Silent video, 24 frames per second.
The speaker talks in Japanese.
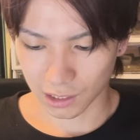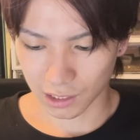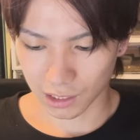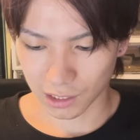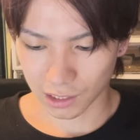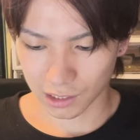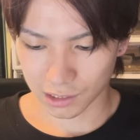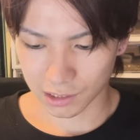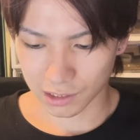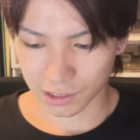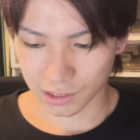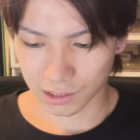
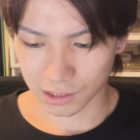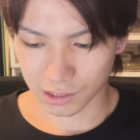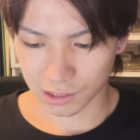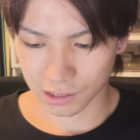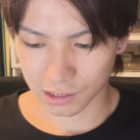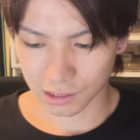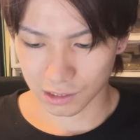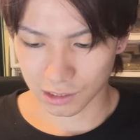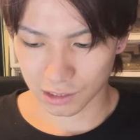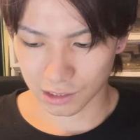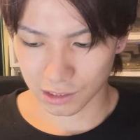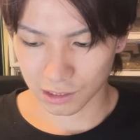
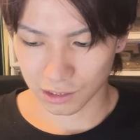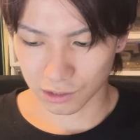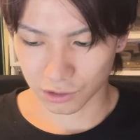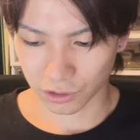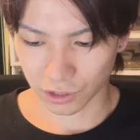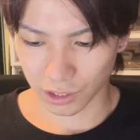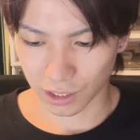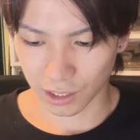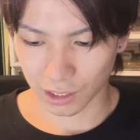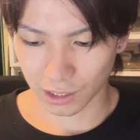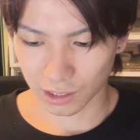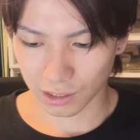ケージの
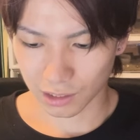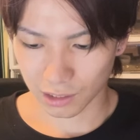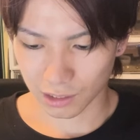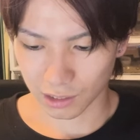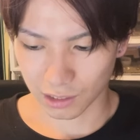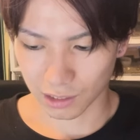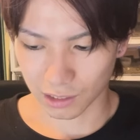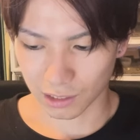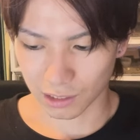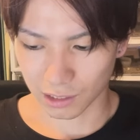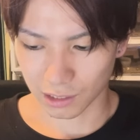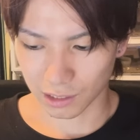ね、
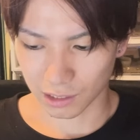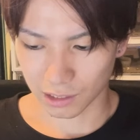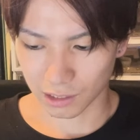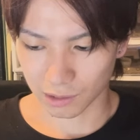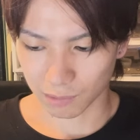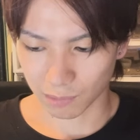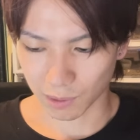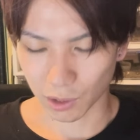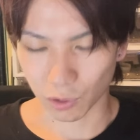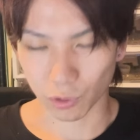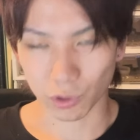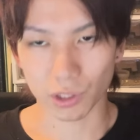えー、
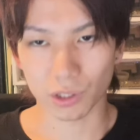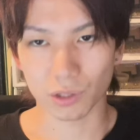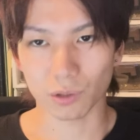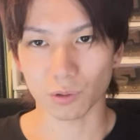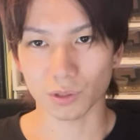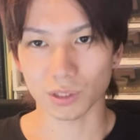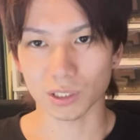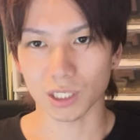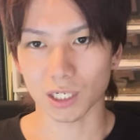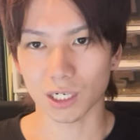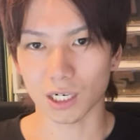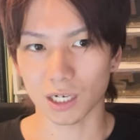まお引っ越
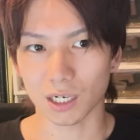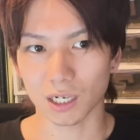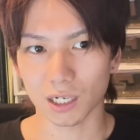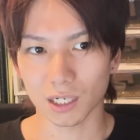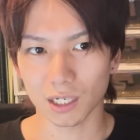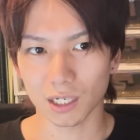しが